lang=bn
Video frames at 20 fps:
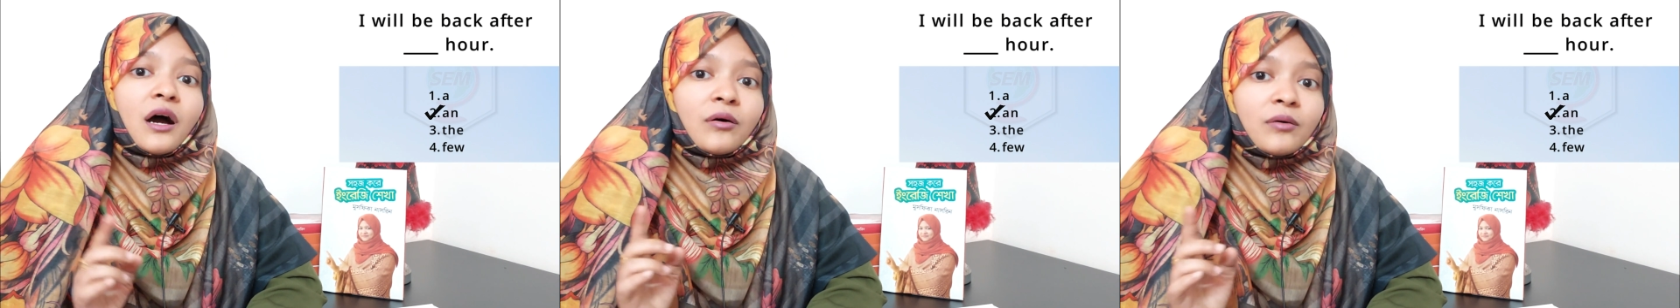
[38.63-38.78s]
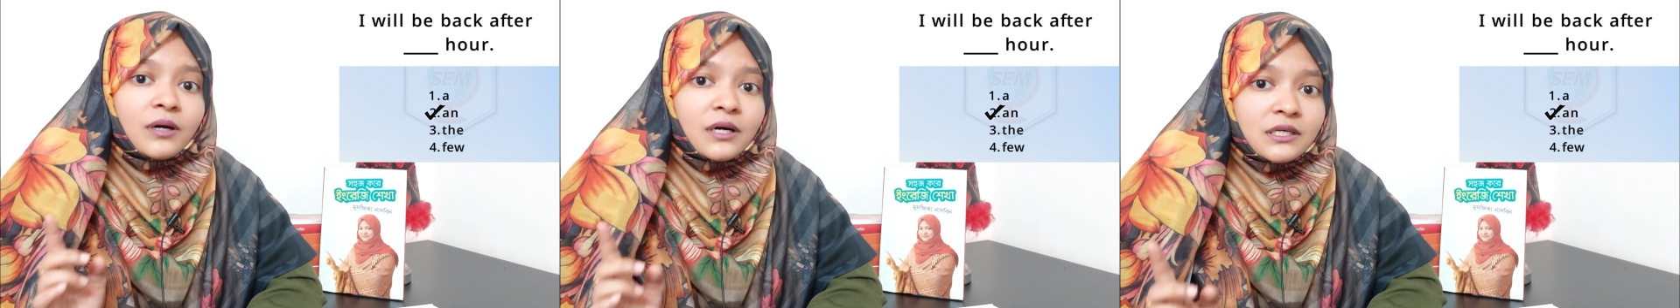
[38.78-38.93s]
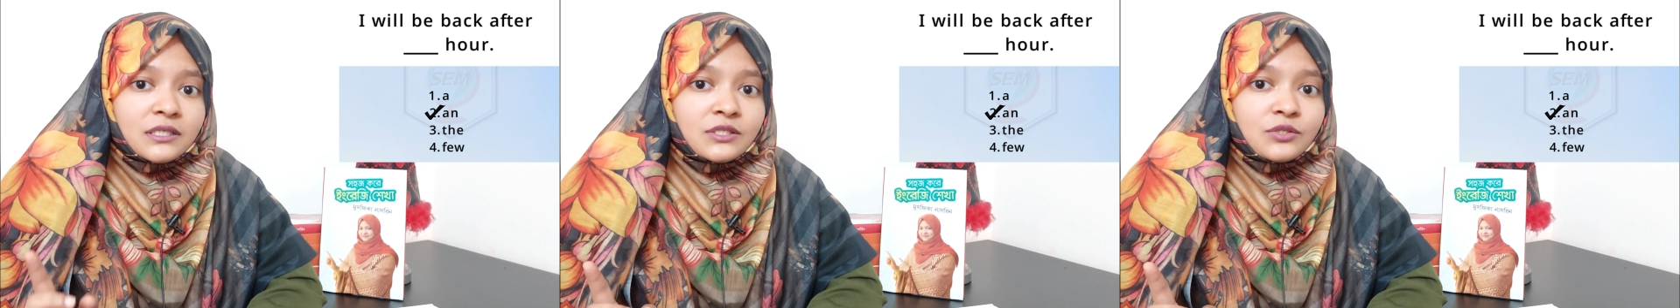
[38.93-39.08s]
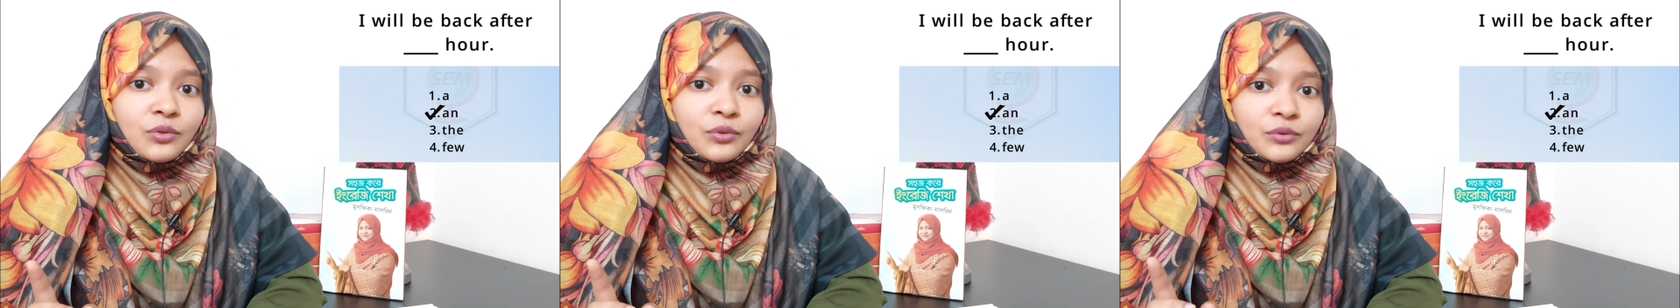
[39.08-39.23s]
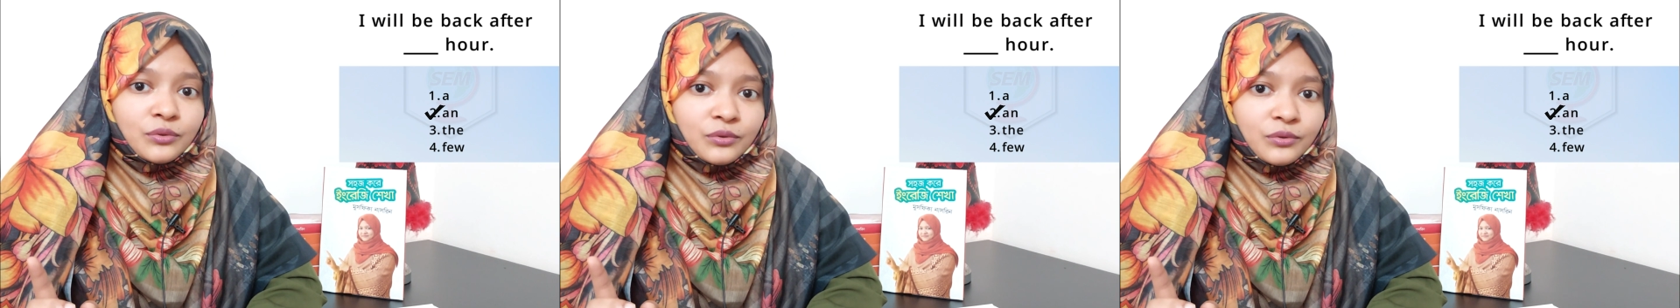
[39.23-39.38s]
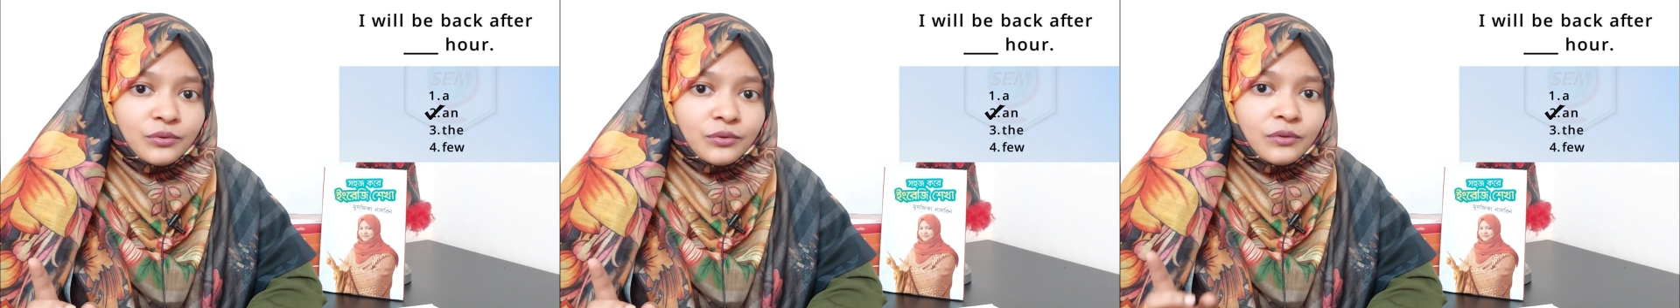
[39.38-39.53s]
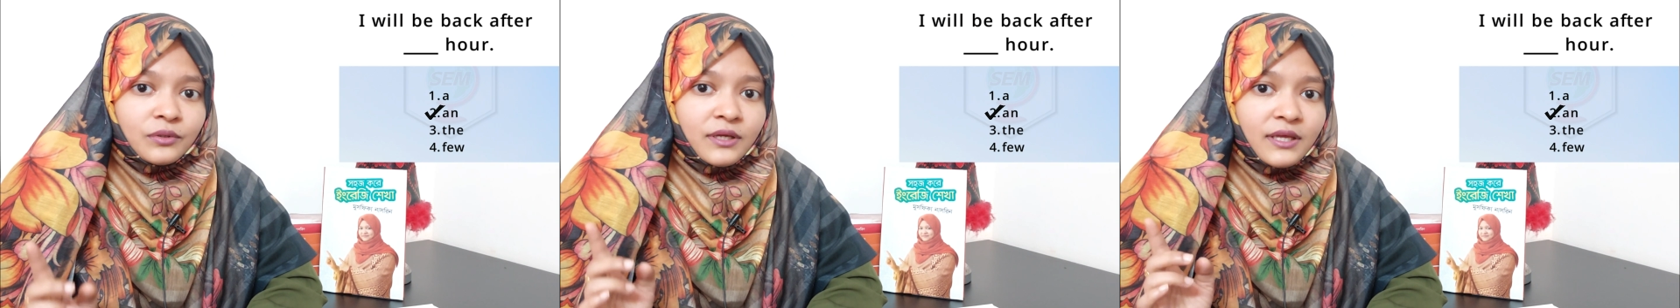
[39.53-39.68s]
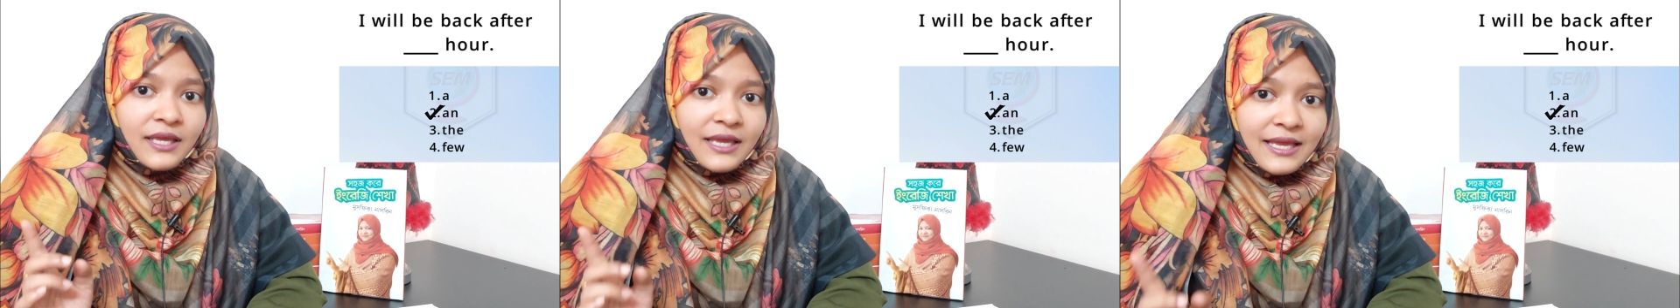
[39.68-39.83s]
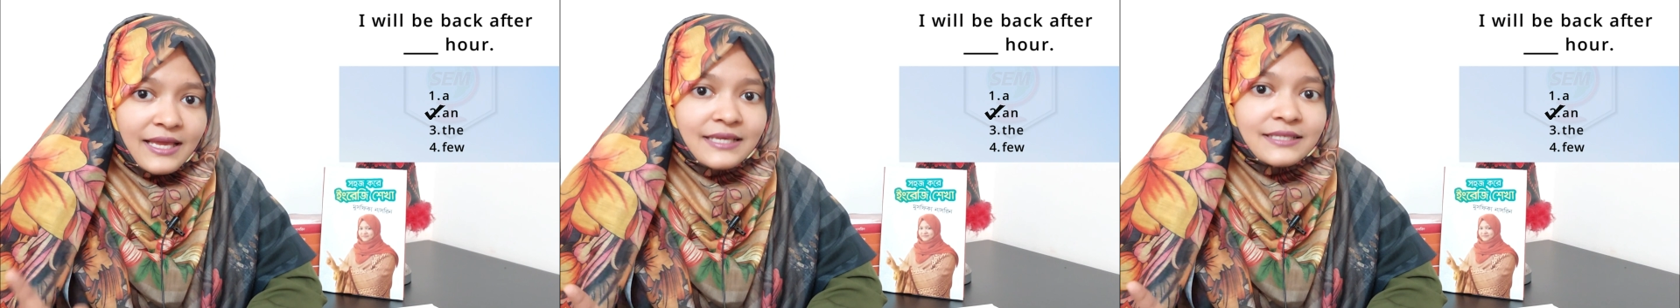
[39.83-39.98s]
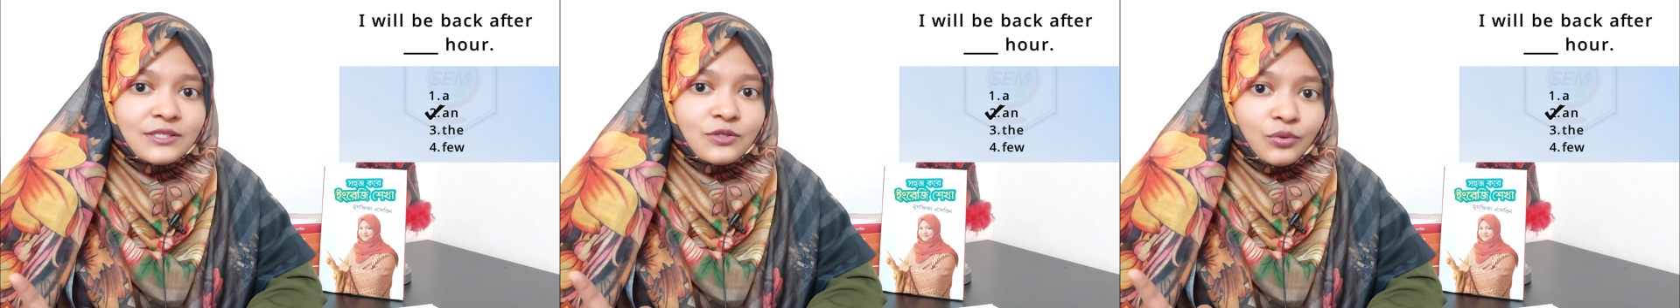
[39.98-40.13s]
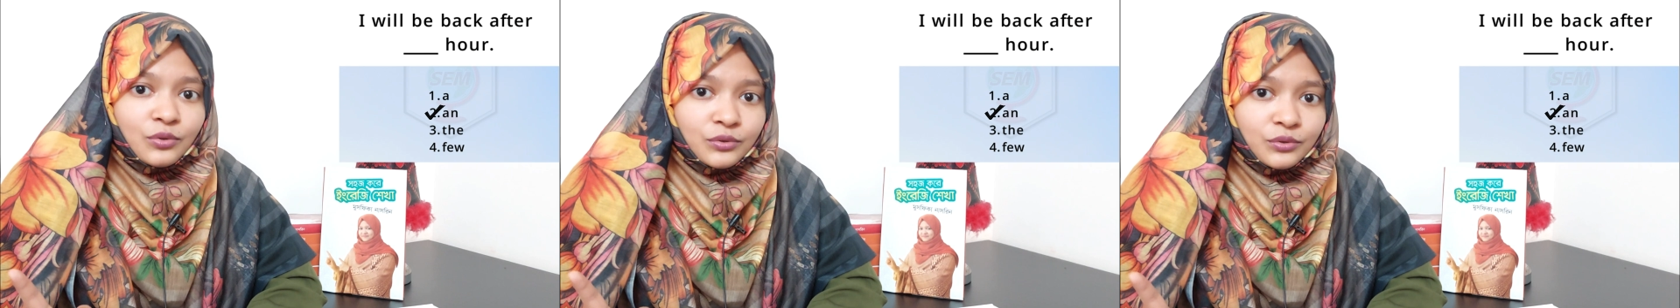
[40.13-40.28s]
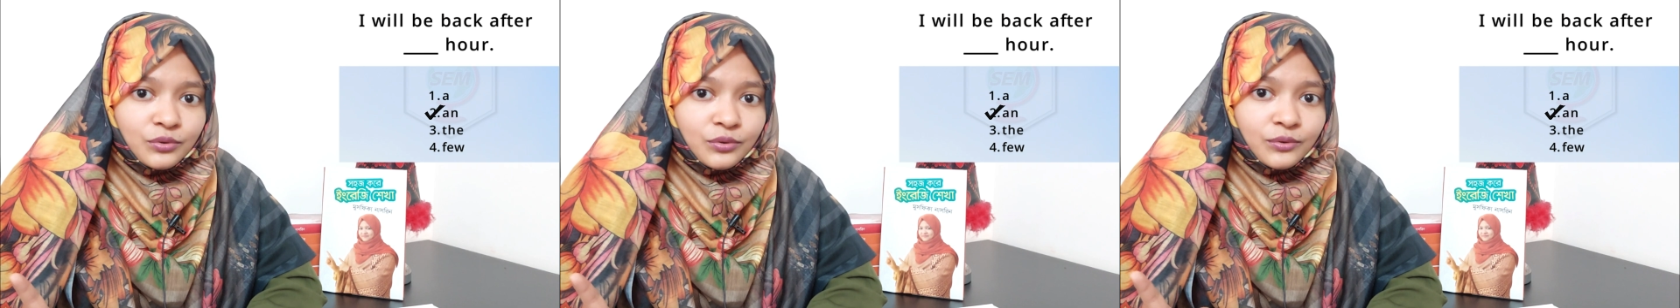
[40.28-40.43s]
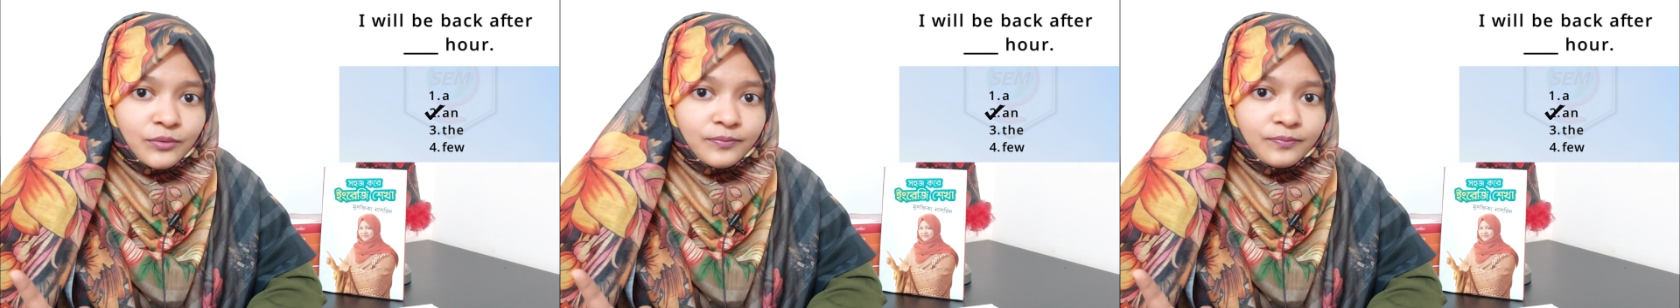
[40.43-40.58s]
আওয়ার্স হতো এস
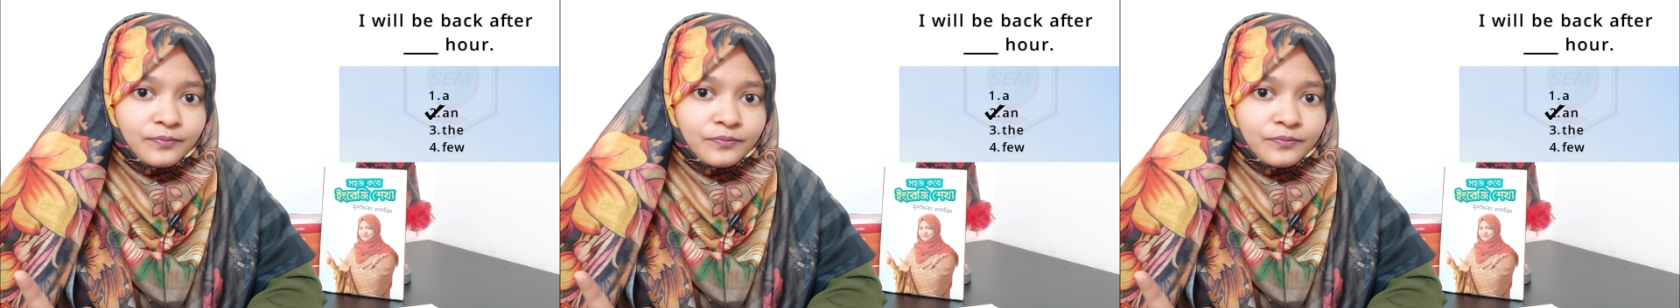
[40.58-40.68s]
হতো